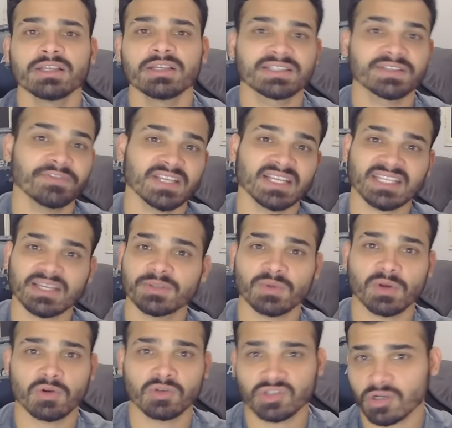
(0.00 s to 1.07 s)
Se fizesse a mesma
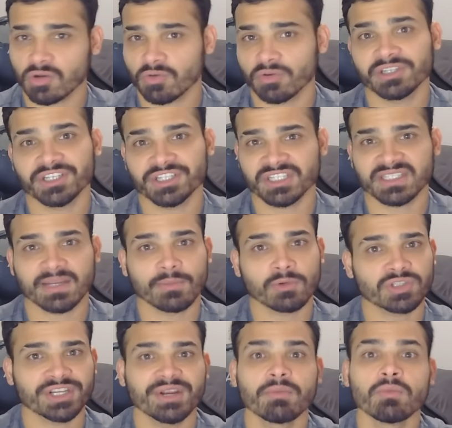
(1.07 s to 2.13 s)
coisa só com energias da mão,
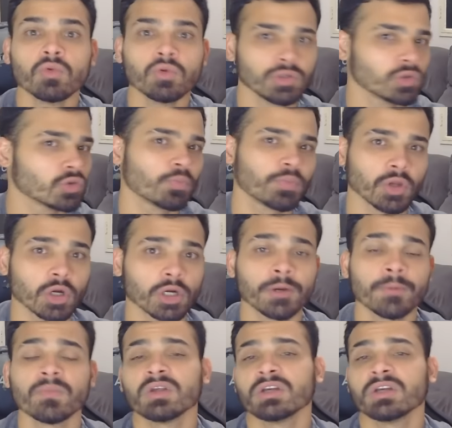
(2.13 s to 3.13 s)
seria muito pior.